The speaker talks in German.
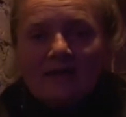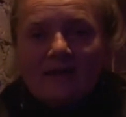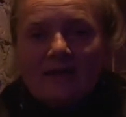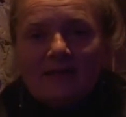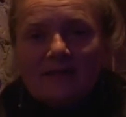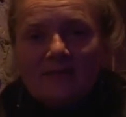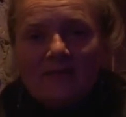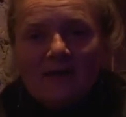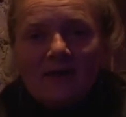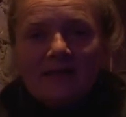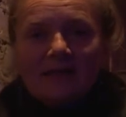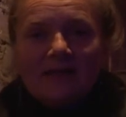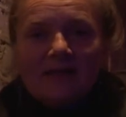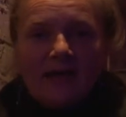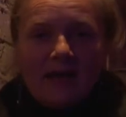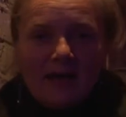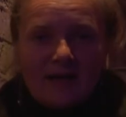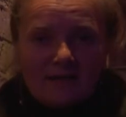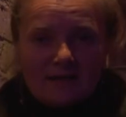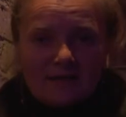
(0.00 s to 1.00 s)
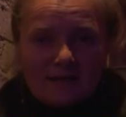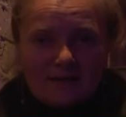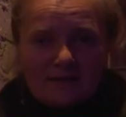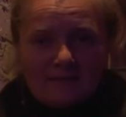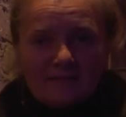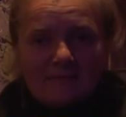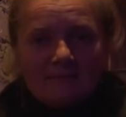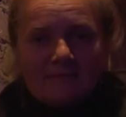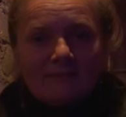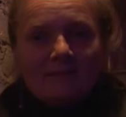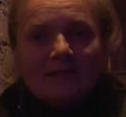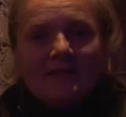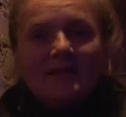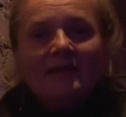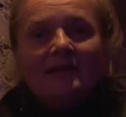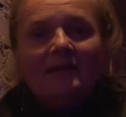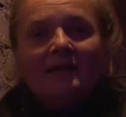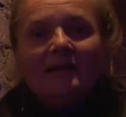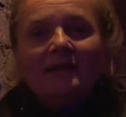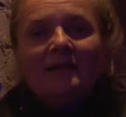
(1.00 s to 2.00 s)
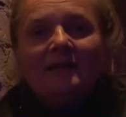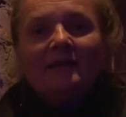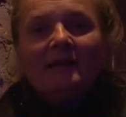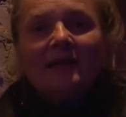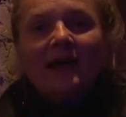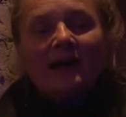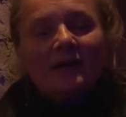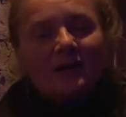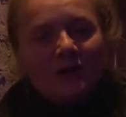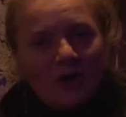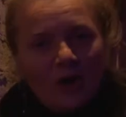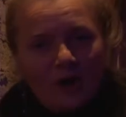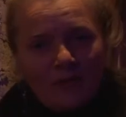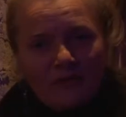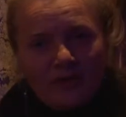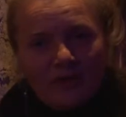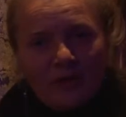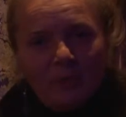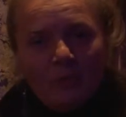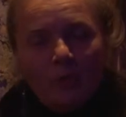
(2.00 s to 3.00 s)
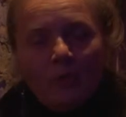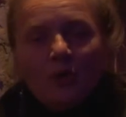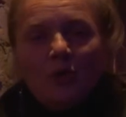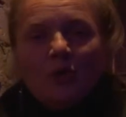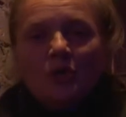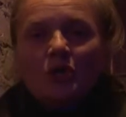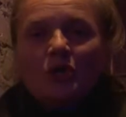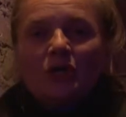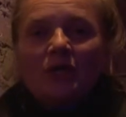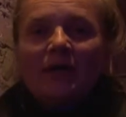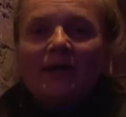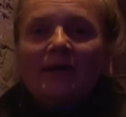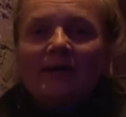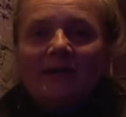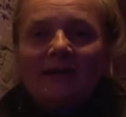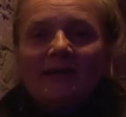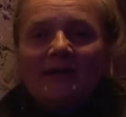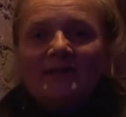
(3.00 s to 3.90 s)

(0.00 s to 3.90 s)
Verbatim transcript: Es waren die ersten, die nackt auf der Bühne standen.